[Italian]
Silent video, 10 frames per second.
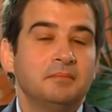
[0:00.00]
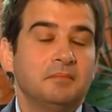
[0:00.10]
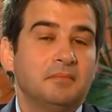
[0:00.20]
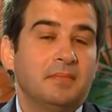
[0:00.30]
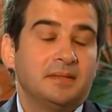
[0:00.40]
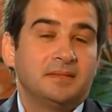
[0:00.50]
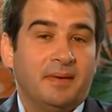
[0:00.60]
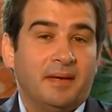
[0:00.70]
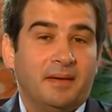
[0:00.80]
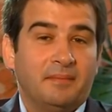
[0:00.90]
Ma
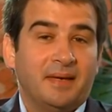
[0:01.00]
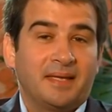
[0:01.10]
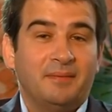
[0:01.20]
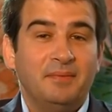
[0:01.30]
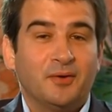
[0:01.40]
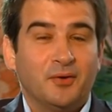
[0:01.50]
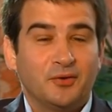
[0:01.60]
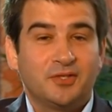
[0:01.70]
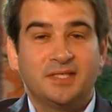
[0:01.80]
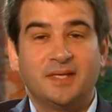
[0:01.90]
sì, ma, ma, chi mi
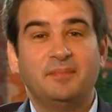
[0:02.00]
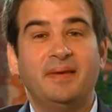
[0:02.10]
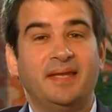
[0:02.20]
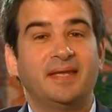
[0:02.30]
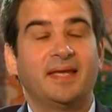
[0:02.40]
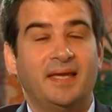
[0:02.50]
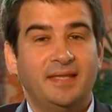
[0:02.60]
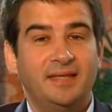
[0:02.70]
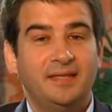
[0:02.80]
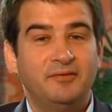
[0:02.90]
conosce sa bene
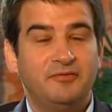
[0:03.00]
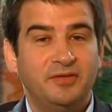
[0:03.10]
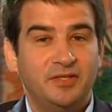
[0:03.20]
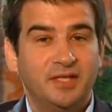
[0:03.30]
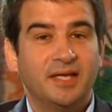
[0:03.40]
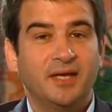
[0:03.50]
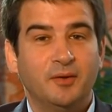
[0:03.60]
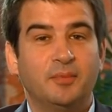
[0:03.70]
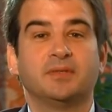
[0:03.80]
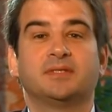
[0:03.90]
che è Vabbè. difficile che
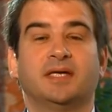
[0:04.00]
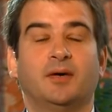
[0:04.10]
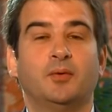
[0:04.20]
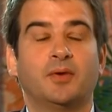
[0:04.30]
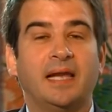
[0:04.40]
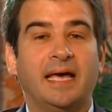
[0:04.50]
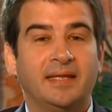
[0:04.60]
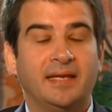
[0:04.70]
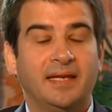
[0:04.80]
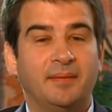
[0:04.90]
io possa
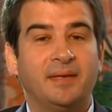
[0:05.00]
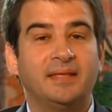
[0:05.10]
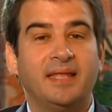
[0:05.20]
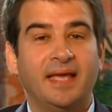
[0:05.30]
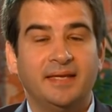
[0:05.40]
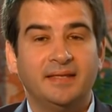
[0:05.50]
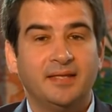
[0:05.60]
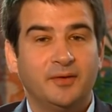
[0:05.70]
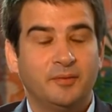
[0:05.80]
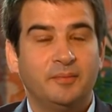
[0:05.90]
urlare dalla platea
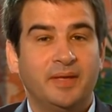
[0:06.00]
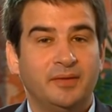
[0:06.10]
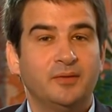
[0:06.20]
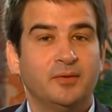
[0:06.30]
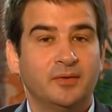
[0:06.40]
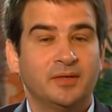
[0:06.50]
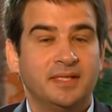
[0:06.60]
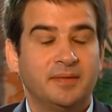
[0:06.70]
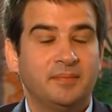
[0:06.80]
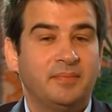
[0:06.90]
interrompendo chi
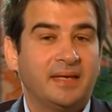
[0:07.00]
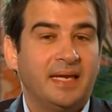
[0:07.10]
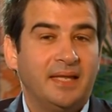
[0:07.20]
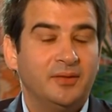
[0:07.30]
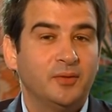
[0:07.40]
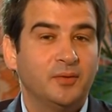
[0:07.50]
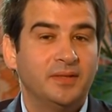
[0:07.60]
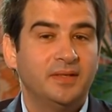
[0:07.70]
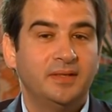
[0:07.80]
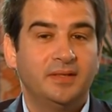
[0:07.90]
sta parlando,
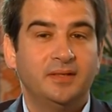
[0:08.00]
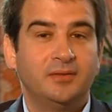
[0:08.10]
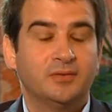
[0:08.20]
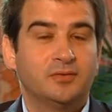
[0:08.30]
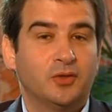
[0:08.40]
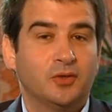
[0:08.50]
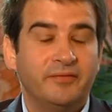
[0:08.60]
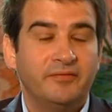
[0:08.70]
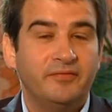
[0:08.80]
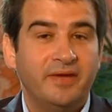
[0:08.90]
quindi non solo
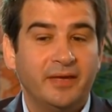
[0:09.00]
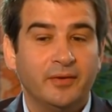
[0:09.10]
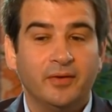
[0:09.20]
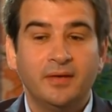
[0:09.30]
non è vero,